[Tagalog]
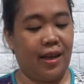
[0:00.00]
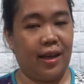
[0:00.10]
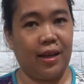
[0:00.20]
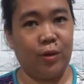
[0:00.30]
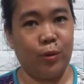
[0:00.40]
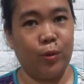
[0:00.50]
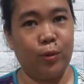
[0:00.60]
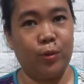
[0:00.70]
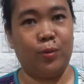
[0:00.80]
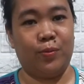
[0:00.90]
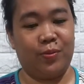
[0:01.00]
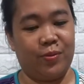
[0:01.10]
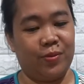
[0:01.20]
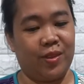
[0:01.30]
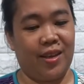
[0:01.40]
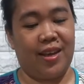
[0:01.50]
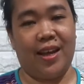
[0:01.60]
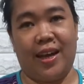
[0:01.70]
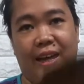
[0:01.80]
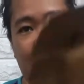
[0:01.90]
Hello!
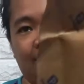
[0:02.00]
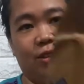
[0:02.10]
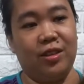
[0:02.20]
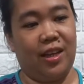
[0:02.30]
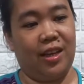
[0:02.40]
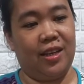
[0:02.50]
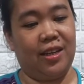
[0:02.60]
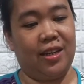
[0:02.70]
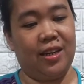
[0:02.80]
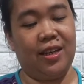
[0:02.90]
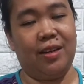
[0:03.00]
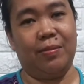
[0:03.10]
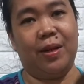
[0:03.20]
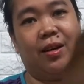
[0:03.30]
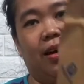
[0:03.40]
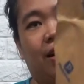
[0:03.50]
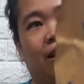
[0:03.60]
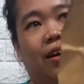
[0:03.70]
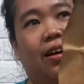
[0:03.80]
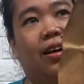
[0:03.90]
Uh, today, mag,
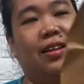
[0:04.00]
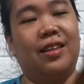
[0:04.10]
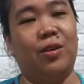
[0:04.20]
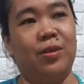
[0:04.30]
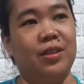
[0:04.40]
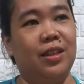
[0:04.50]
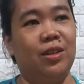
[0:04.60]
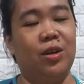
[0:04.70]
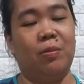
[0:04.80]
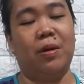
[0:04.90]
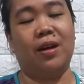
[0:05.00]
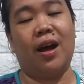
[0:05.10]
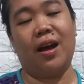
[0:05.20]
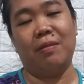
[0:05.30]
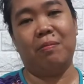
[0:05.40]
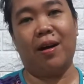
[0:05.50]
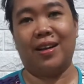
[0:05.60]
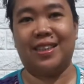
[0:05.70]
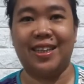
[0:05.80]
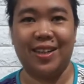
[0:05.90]
uh, ang tawag dito,
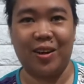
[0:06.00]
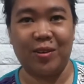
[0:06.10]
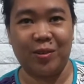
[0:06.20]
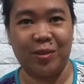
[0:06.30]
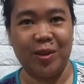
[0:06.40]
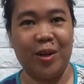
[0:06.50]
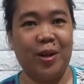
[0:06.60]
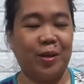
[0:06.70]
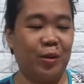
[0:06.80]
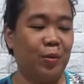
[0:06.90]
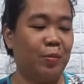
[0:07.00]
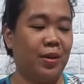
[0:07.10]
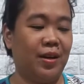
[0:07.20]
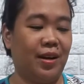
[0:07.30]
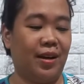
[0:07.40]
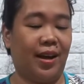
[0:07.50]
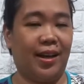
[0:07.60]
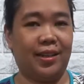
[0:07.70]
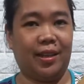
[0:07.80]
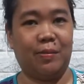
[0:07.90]
mag-unboxing ako ng mga
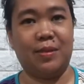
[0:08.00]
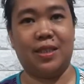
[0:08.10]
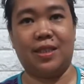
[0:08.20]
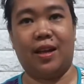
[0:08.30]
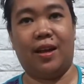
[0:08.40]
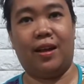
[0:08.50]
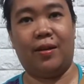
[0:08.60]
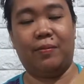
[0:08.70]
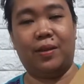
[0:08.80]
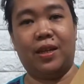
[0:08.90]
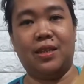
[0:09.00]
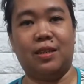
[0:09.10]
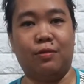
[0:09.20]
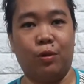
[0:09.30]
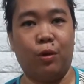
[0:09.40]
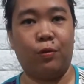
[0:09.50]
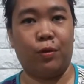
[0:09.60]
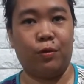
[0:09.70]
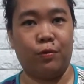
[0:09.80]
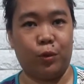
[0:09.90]
items na na-receive ko
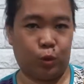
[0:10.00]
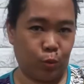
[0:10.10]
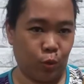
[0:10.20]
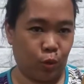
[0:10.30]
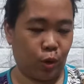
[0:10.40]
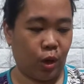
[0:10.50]
from Photobook.